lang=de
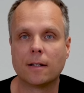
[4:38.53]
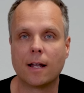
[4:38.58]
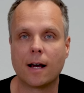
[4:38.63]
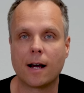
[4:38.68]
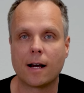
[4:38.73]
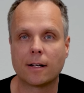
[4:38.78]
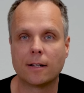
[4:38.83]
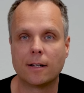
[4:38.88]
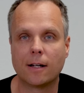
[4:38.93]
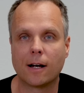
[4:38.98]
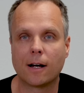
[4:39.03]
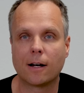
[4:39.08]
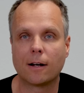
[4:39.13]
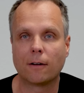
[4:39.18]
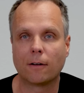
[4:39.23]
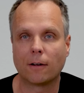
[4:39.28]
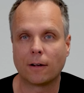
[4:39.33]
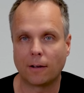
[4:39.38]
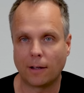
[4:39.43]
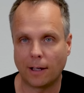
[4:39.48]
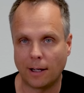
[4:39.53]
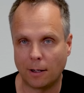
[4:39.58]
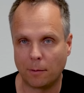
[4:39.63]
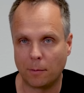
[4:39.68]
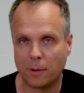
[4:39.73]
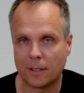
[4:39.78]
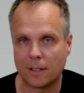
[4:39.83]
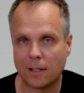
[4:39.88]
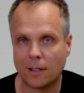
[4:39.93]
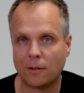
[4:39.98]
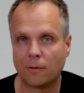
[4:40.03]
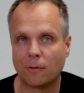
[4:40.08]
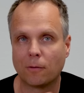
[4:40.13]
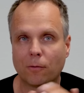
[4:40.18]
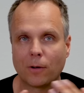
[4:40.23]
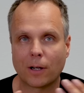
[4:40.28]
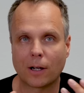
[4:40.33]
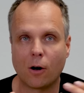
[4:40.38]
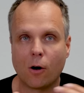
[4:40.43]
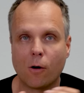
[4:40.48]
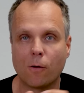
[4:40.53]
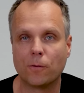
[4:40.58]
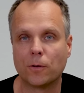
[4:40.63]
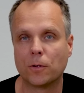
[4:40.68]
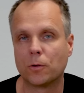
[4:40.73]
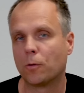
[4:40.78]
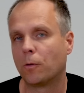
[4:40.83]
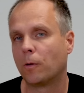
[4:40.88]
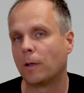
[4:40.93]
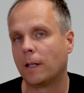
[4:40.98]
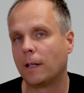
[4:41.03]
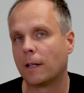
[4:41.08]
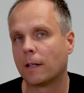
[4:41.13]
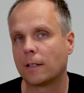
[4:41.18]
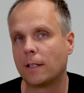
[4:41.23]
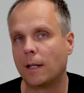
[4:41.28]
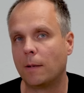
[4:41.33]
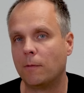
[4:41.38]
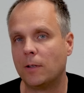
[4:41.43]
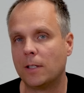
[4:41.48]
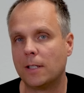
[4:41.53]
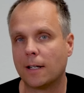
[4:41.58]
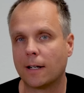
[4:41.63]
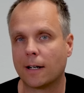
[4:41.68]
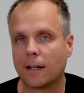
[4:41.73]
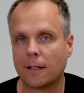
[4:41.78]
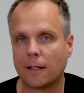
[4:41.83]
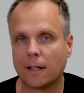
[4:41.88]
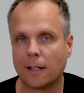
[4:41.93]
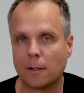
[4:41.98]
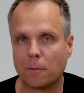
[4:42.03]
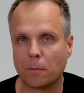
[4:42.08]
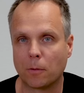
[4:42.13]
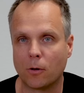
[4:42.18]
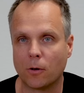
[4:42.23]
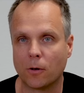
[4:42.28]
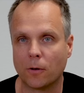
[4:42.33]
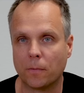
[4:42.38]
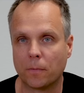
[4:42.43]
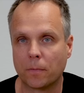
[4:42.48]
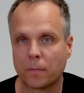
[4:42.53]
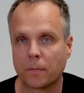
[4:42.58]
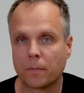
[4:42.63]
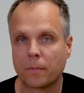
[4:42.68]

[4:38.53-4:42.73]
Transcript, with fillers: nach und nach regelmäßig verkaufen, so je nachdem, wie Sie gerade Geld brauchen.